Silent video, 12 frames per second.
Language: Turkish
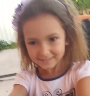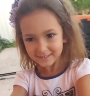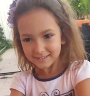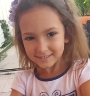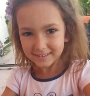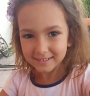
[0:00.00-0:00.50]

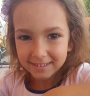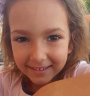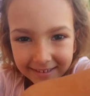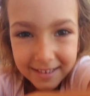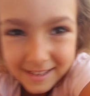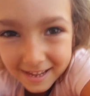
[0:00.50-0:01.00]
çünkü bayram
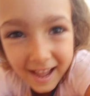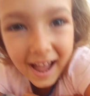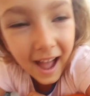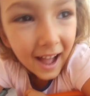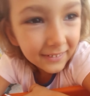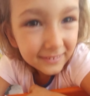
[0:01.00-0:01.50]

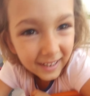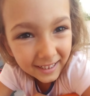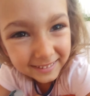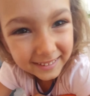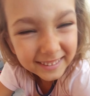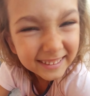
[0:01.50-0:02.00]
alışverişi
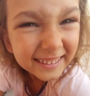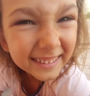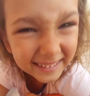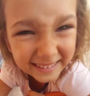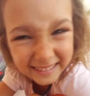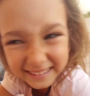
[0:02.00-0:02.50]
yapacağız.
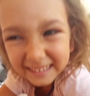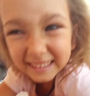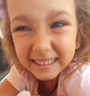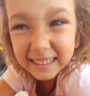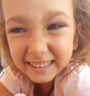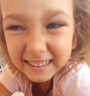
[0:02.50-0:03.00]
Şimdi ne
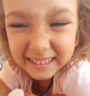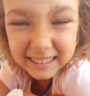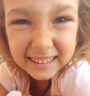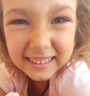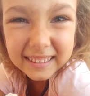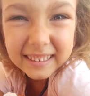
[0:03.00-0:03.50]
alacağız
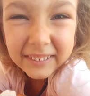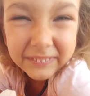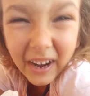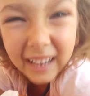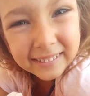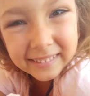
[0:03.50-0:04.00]
buradan?
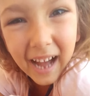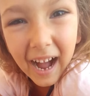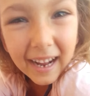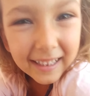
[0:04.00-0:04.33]
Pasta.